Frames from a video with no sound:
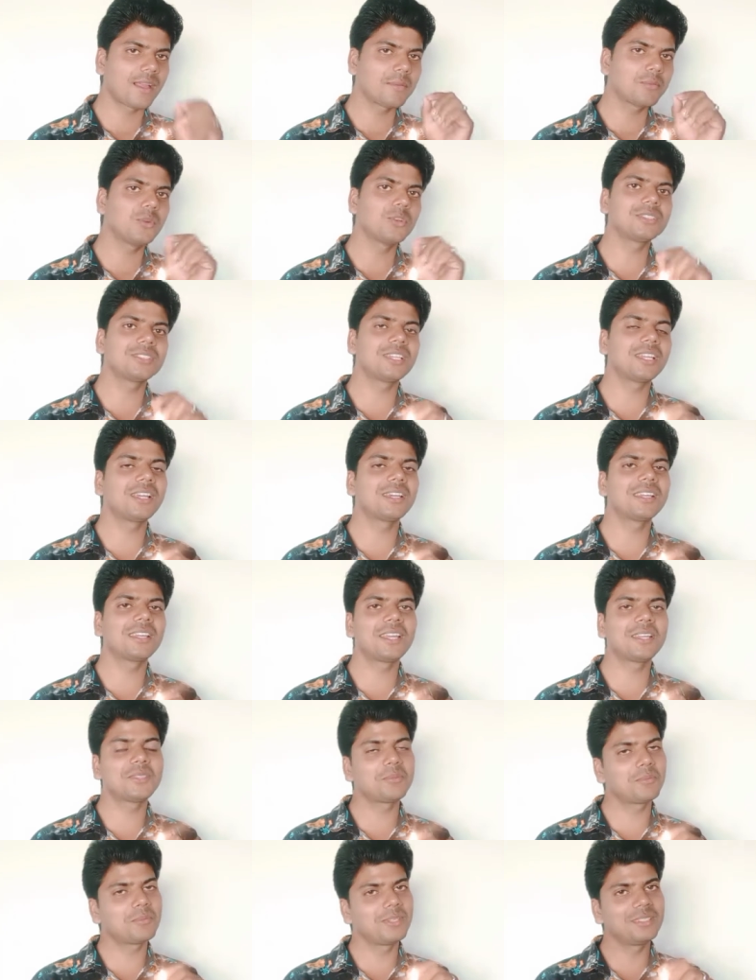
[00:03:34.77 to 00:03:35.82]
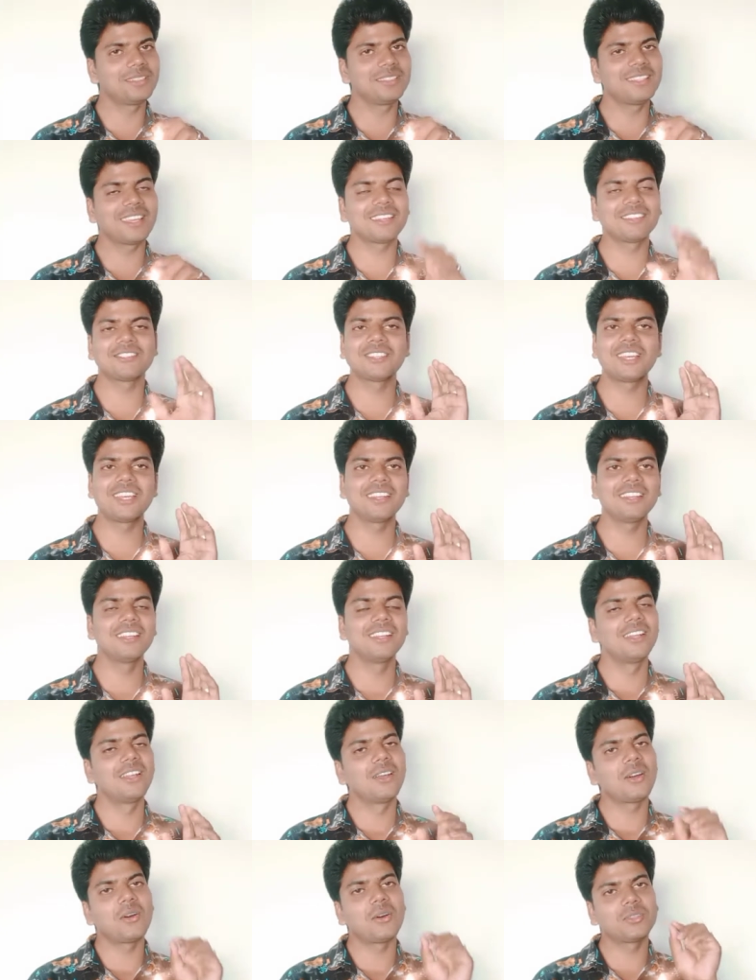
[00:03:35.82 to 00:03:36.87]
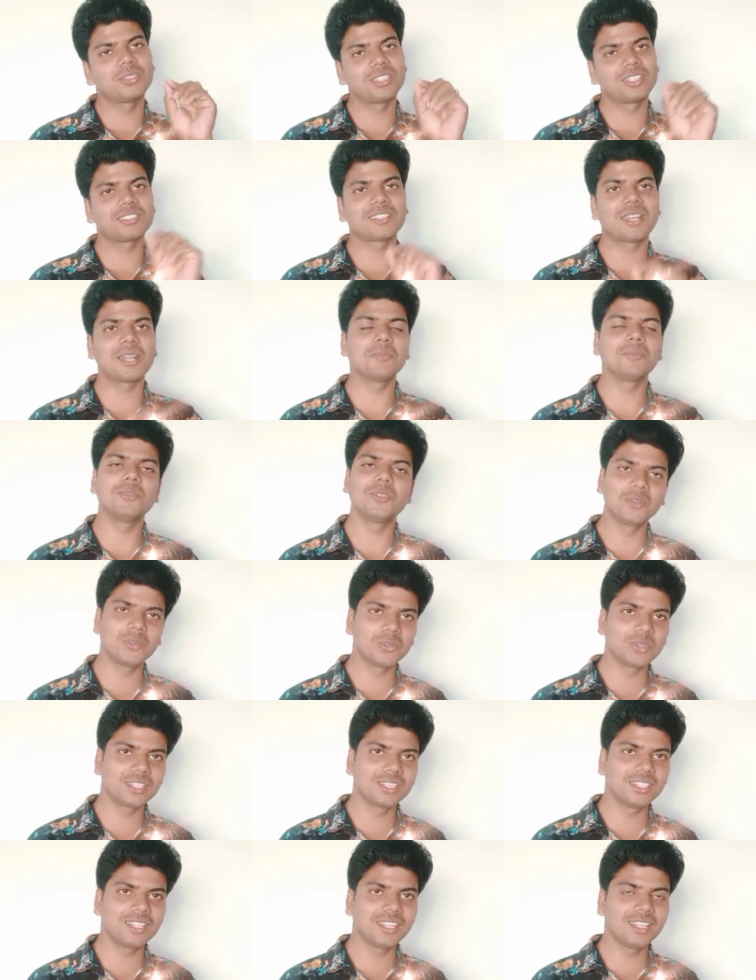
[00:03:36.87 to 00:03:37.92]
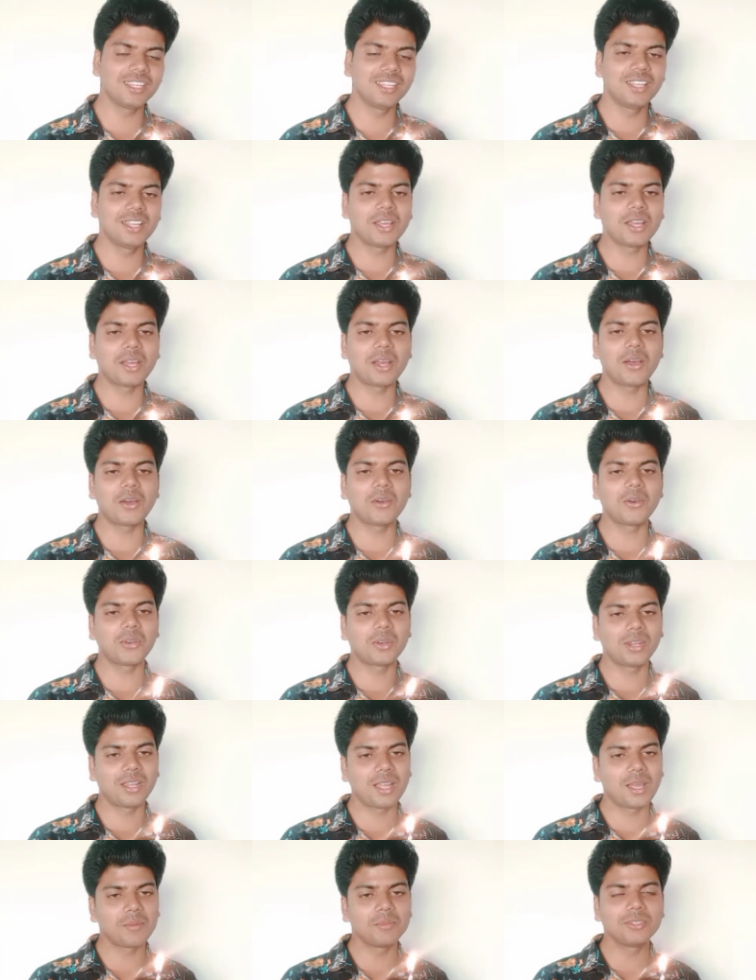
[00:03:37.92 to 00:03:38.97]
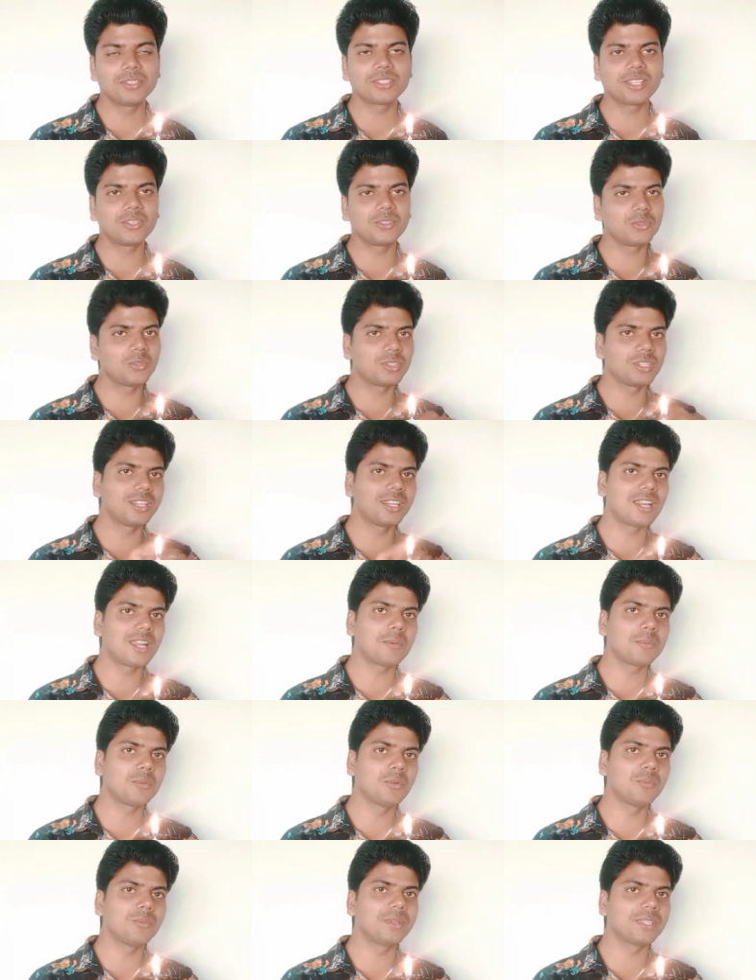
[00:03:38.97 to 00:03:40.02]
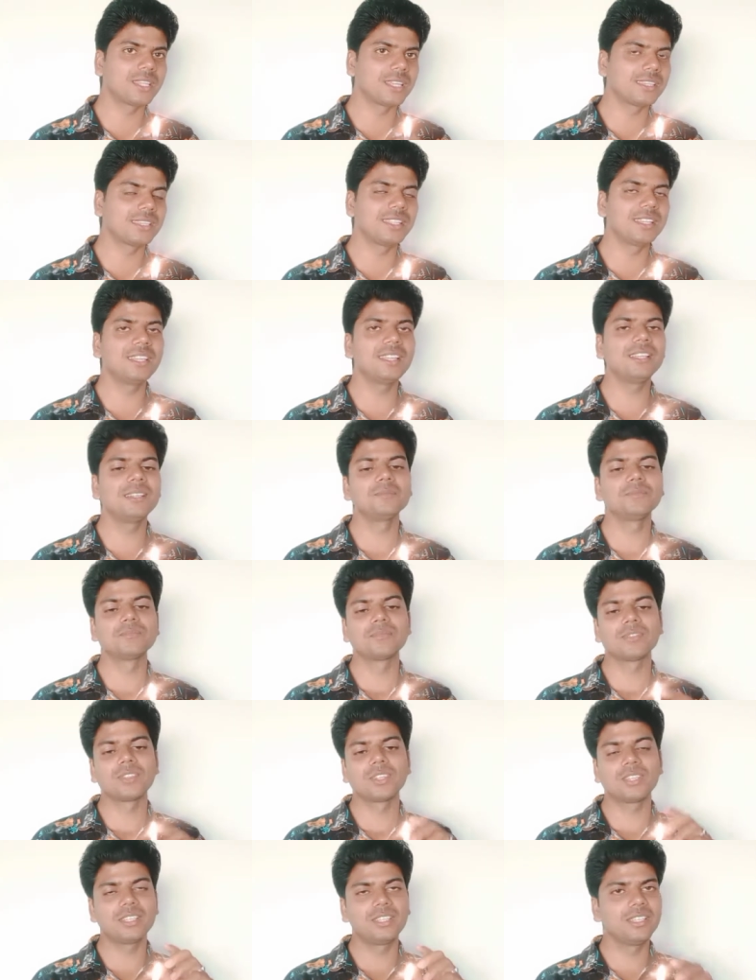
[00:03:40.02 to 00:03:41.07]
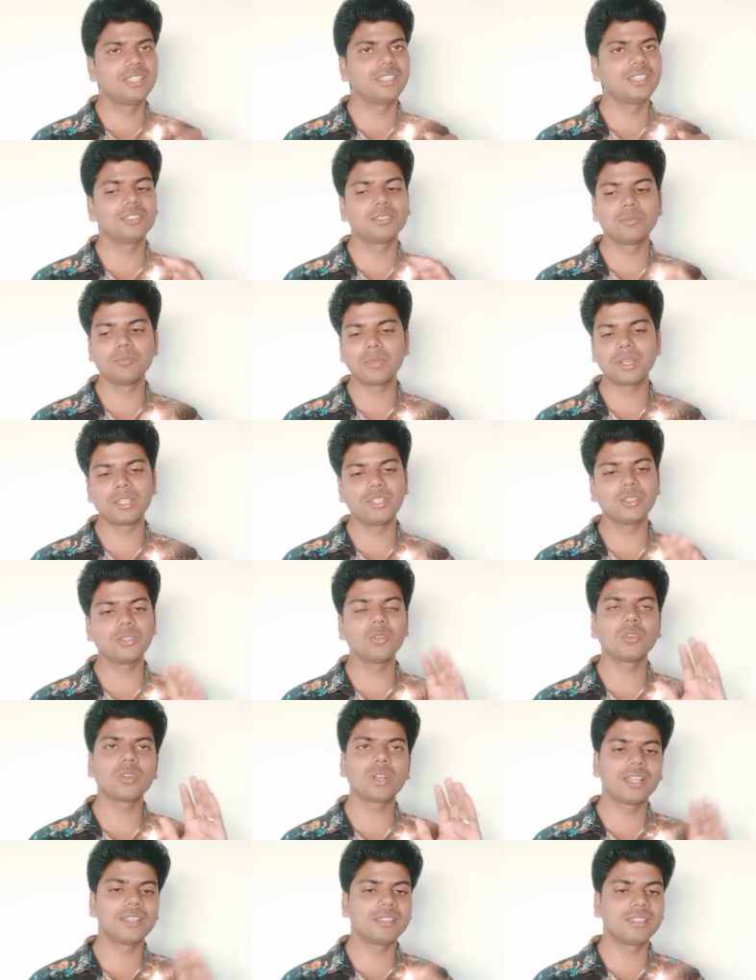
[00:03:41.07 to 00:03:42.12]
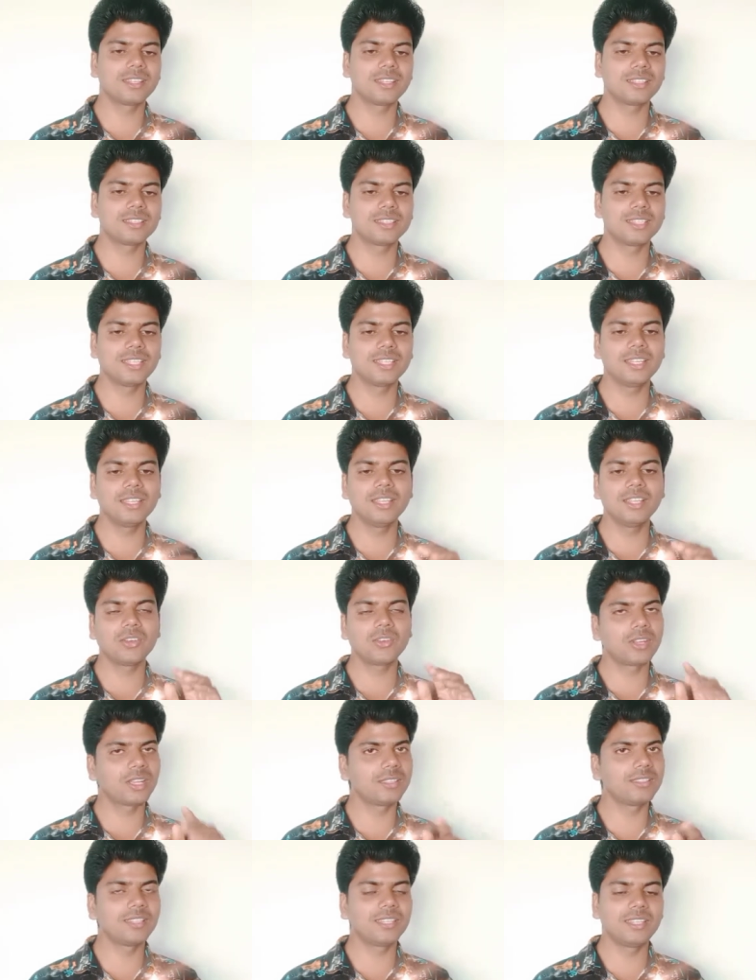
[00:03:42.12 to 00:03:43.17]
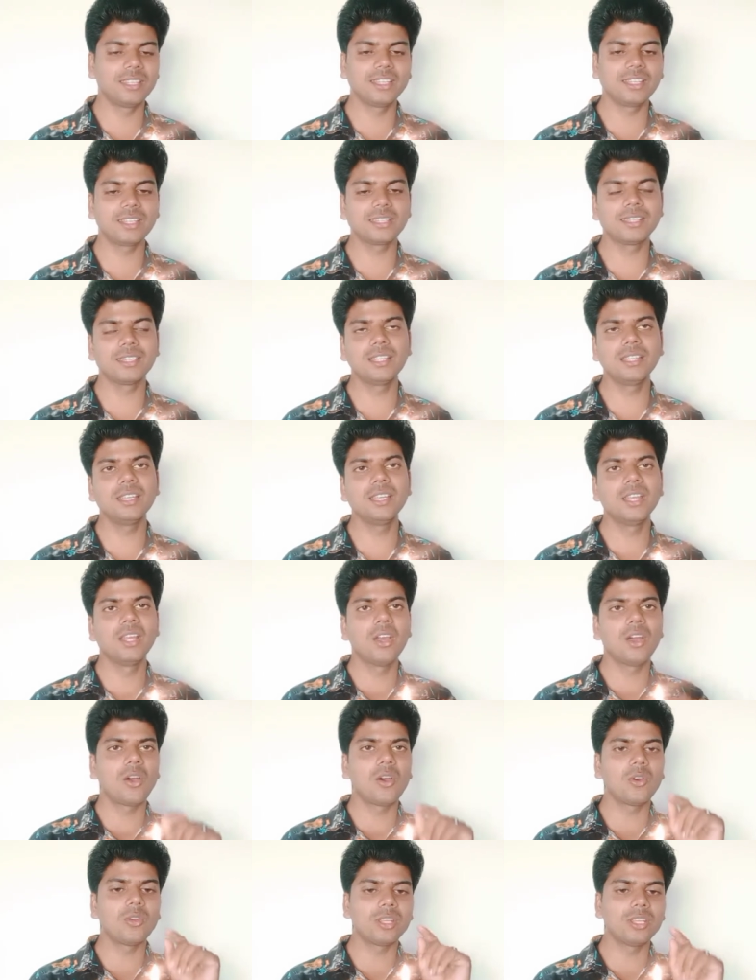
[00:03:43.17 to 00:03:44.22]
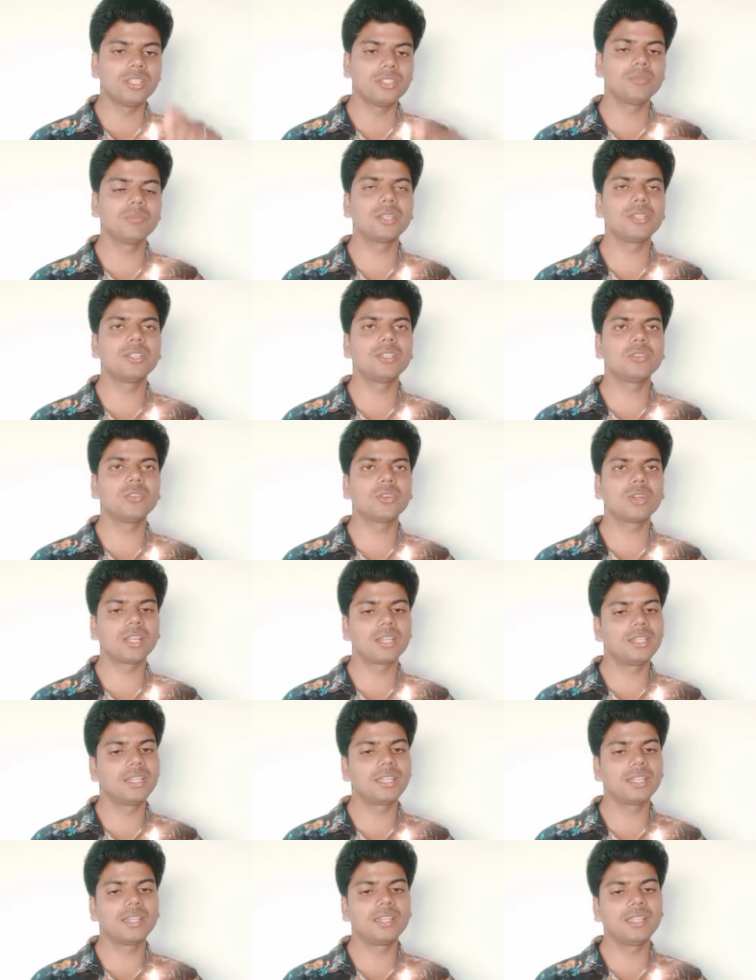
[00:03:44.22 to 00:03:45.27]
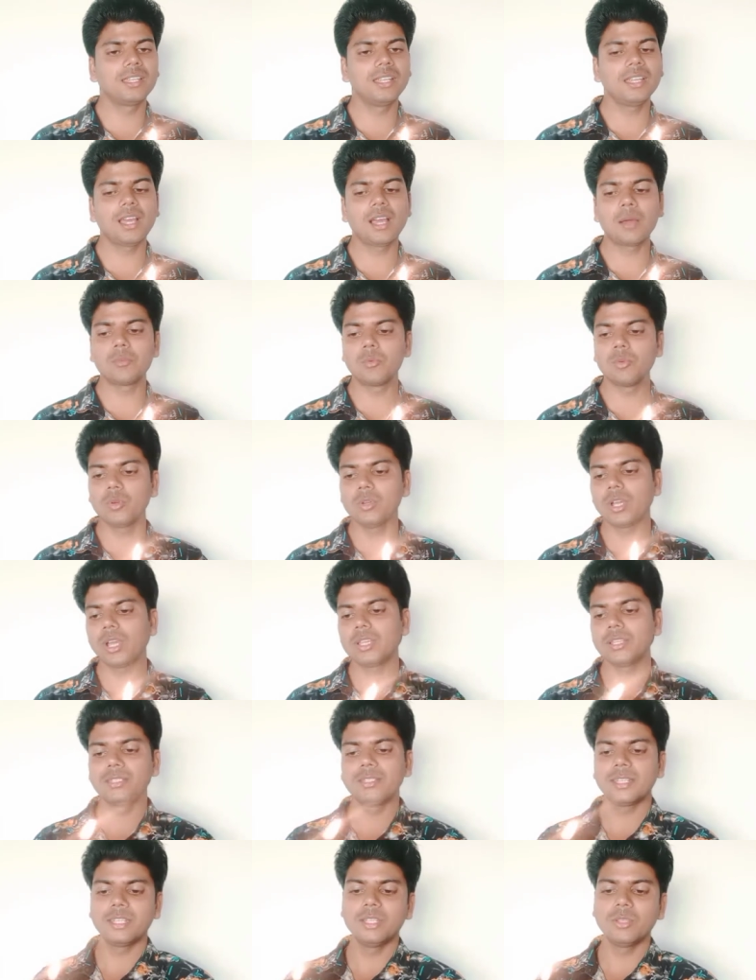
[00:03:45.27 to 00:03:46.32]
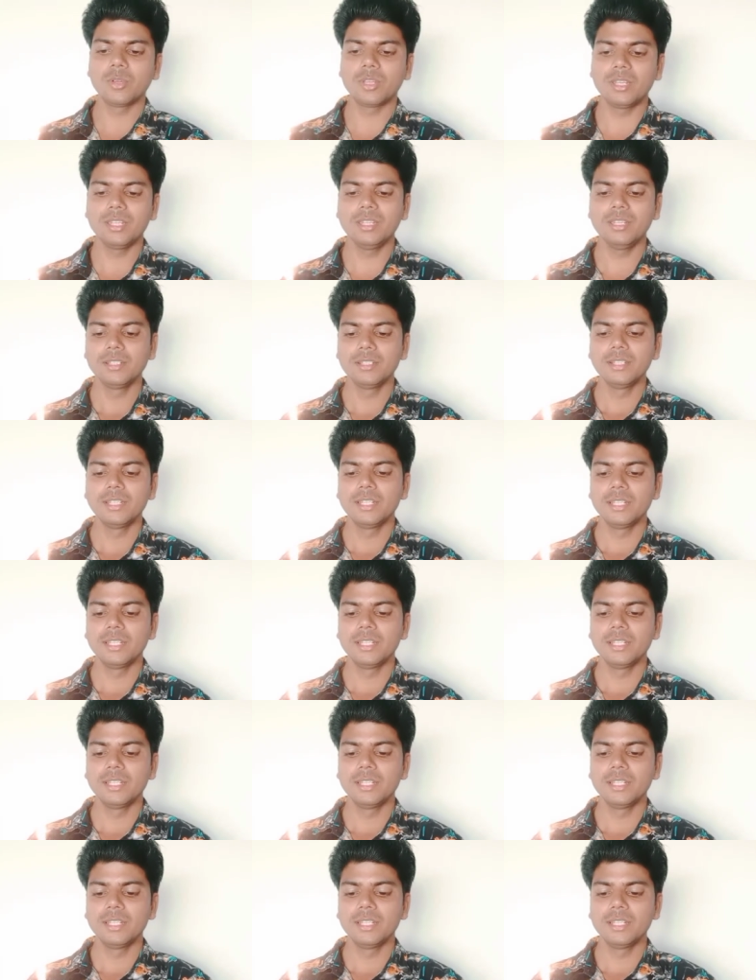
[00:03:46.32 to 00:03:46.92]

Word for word: आपको अच्छा लग रहा है तो प्लीज़ यार शेयर और सब्सक्राइब जरूर कर देना और हम इसका ट्यूटोरियल आपको बताते हैं कि इस मैजिक को कैसे करते हैं कैसे नहीं करते हैं और इस मैजिक को करने के लिए आपको यही वाली